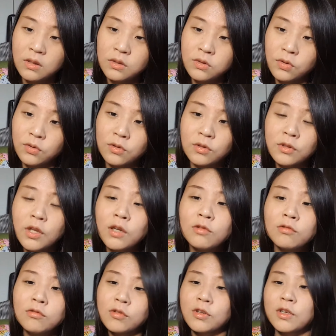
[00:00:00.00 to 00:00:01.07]
저를
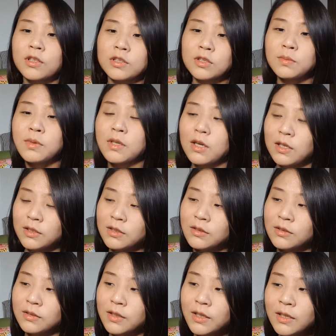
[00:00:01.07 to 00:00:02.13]
태우고 이렇게 집에
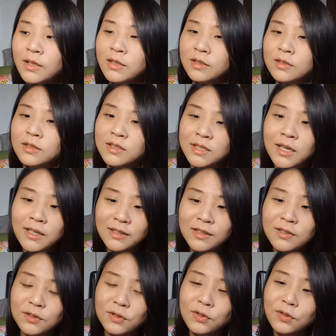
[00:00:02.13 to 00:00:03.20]
가는데 그 차
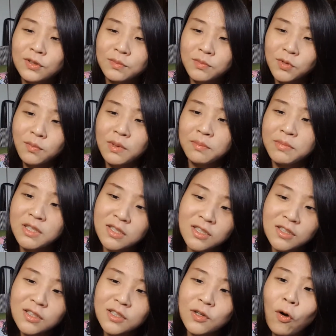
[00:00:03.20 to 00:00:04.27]
안에서 저는 정말
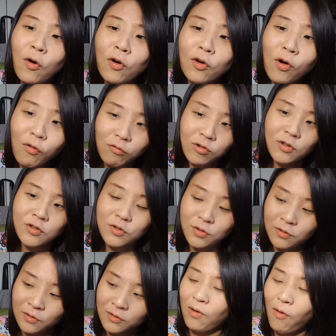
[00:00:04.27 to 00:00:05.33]
미친 듯이 엉엉 울었죠.
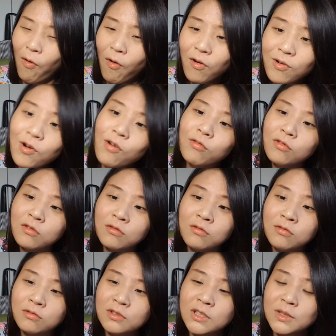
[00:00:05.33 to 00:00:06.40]
엉엉
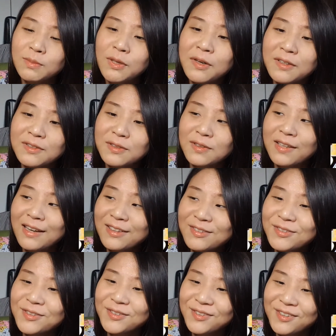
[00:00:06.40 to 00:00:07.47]
울고 집에 와서
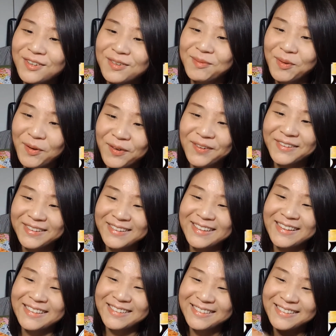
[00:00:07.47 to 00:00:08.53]
탕수육을
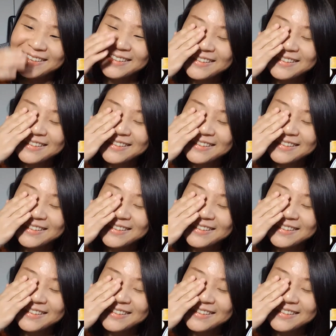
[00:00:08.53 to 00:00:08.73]
먹었다는.